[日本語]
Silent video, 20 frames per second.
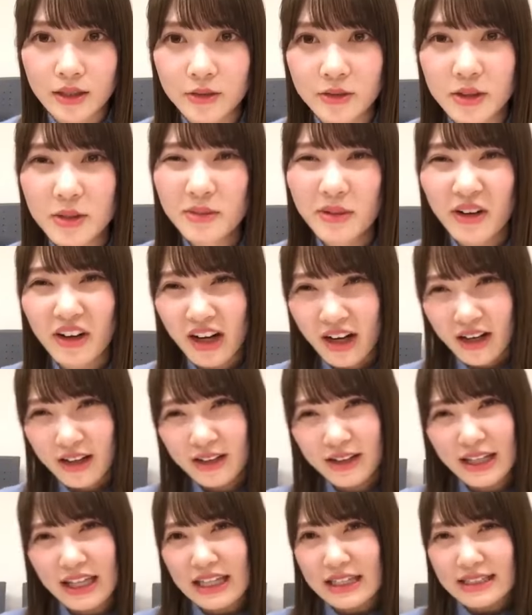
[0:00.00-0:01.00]
でも今わ
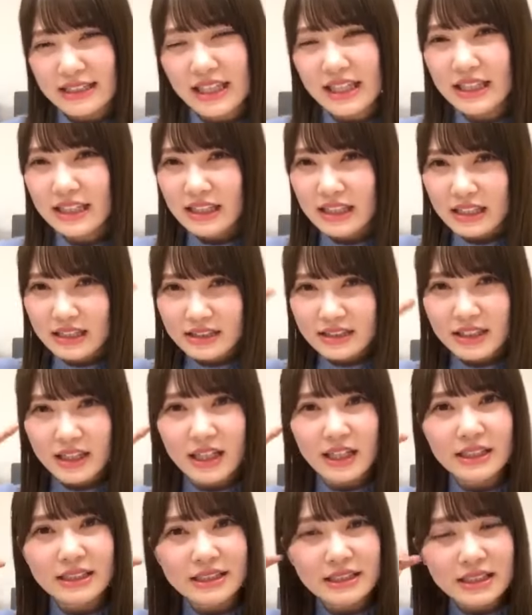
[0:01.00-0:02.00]
かんない、最近
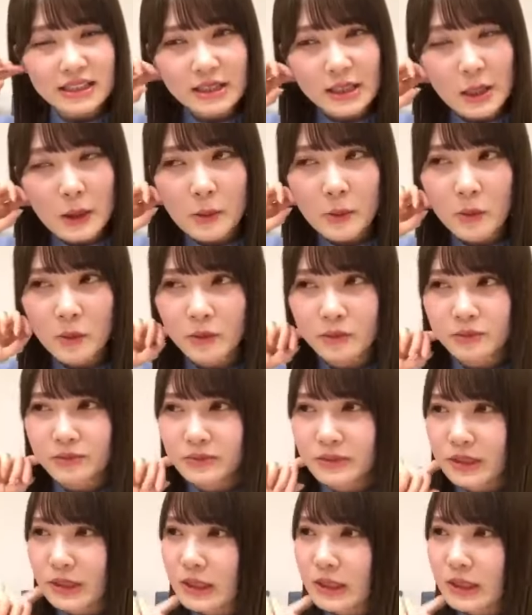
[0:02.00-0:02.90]
さ走ってないもん。